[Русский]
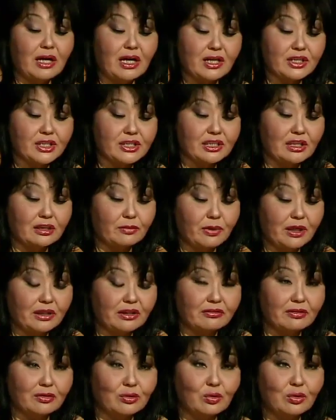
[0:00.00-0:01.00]
мая
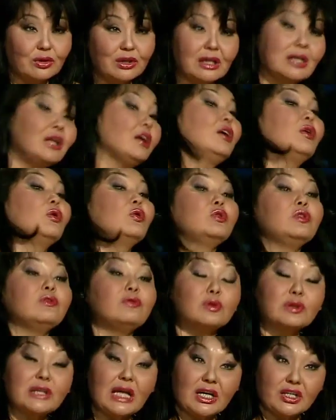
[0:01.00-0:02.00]
65 -го года, у
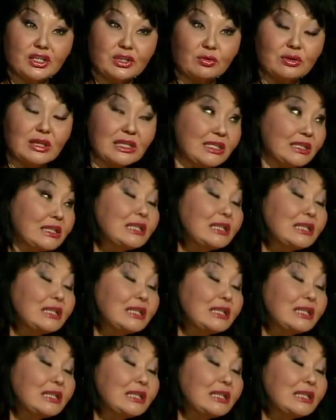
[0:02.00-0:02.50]
него также он